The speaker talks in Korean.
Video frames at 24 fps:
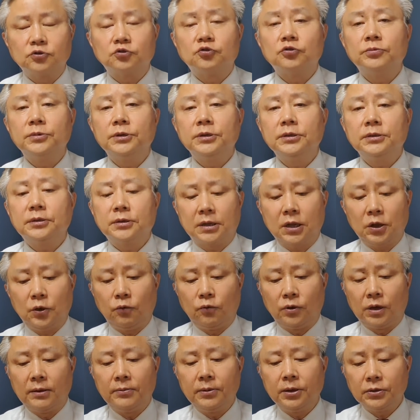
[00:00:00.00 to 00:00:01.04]
주민들의
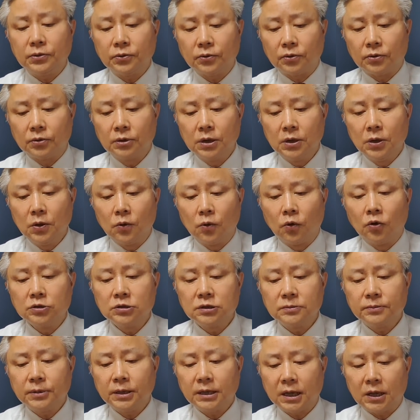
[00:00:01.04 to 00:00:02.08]
외면으로
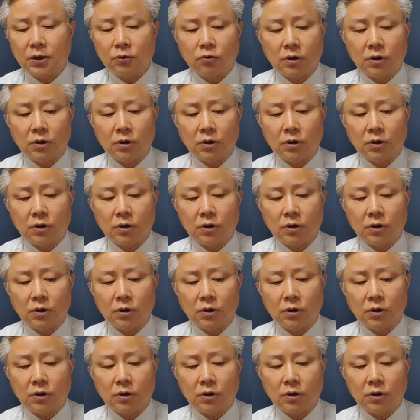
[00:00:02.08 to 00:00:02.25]
5년 만에